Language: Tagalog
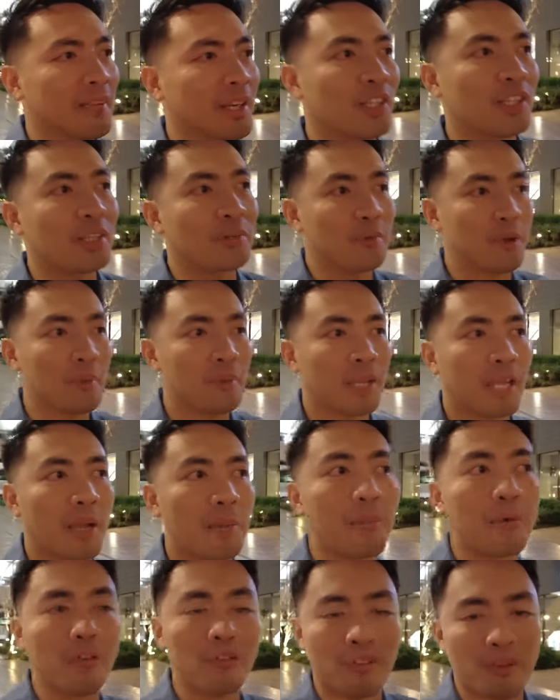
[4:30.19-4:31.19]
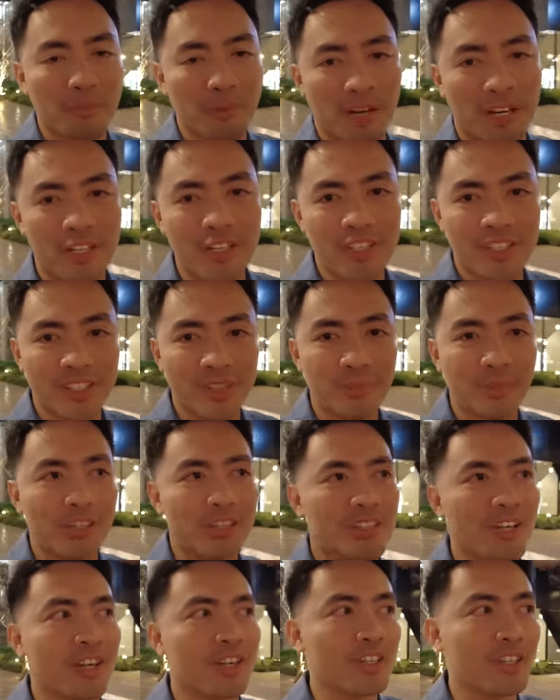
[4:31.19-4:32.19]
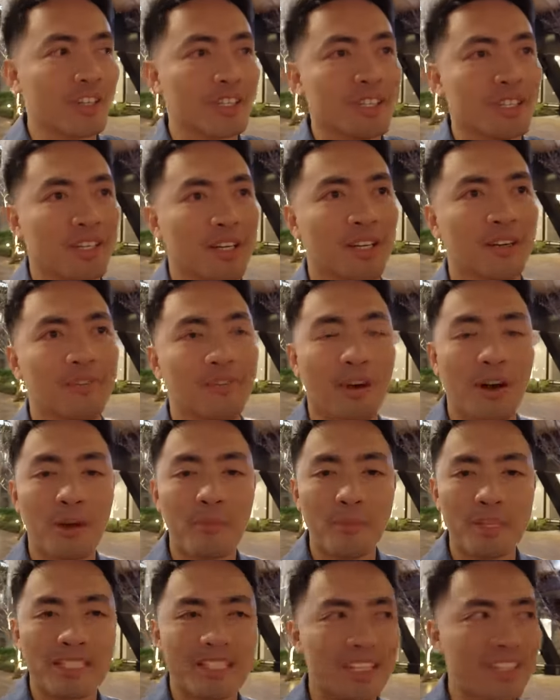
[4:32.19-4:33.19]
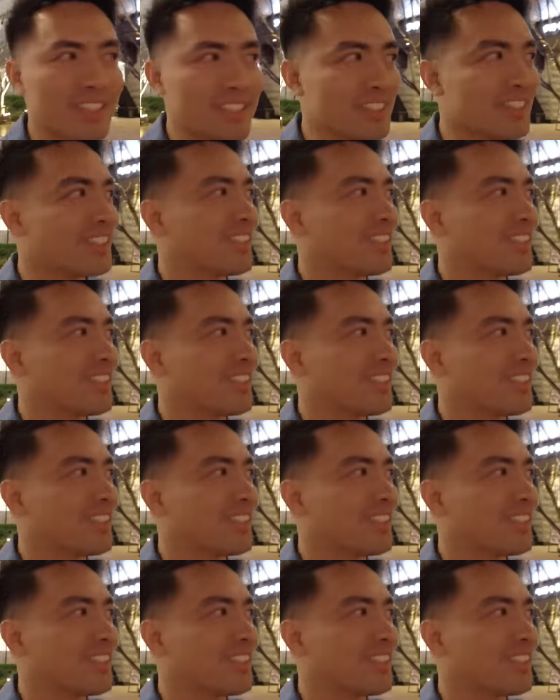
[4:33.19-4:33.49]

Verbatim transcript: Meron naman kaming gamot from RC because RC is a pharmacist.